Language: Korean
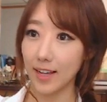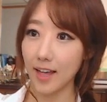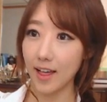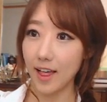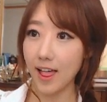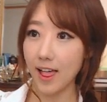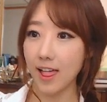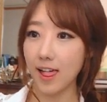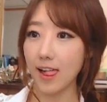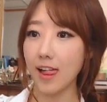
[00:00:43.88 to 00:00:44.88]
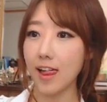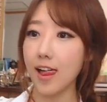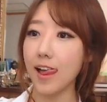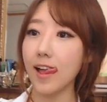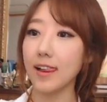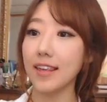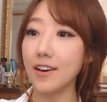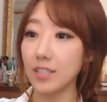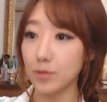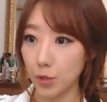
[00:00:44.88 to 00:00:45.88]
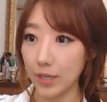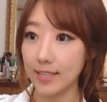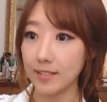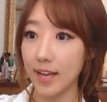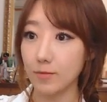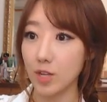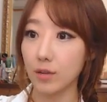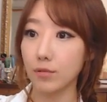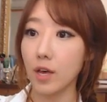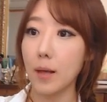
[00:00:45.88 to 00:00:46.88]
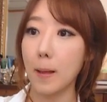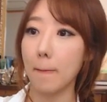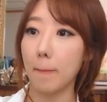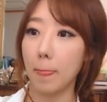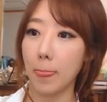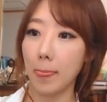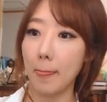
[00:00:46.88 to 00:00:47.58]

아, 아, 아, 히어님 아. 초콜릿 5개 감사하고요.